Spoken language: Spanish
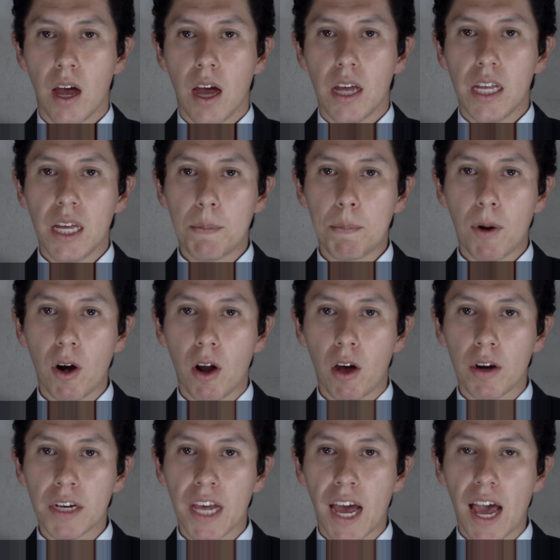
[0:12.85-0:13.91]
Y
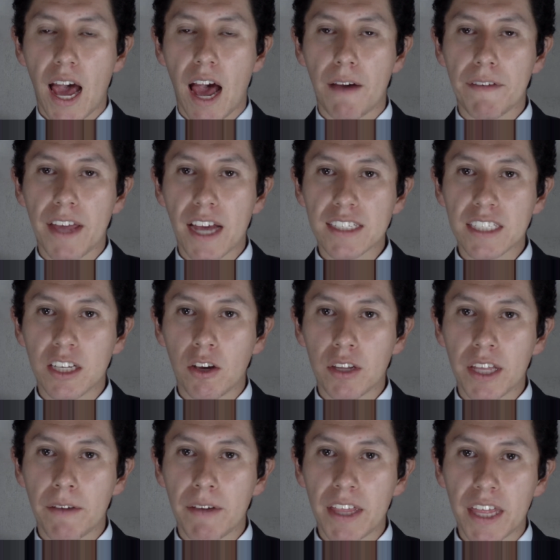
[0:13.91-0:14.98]
Polonia había sido
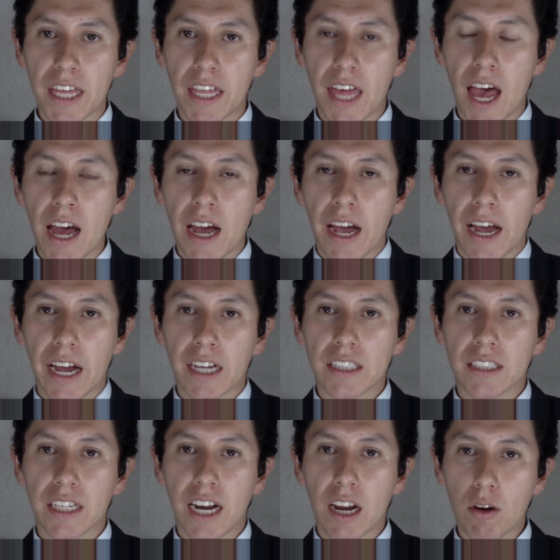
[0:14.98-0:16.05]
dividida
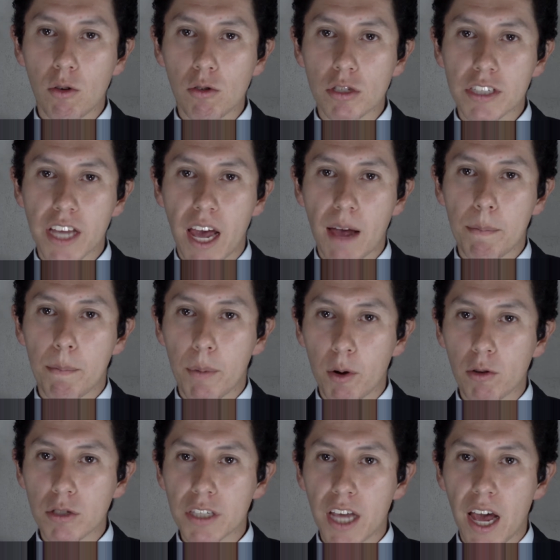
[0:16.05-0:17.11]
entre Rusia,
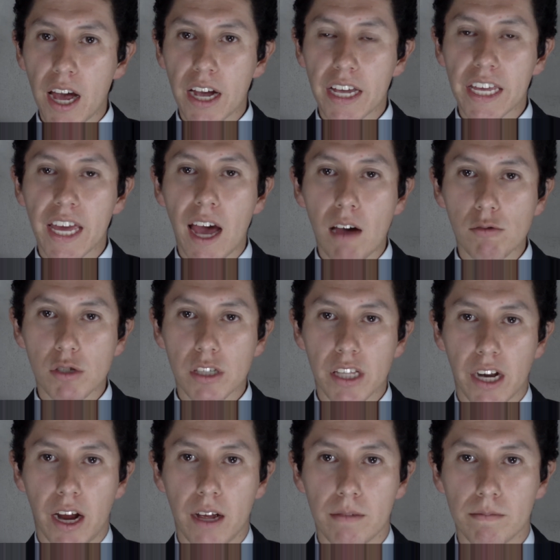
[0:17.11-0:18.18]
Prusia y Austria.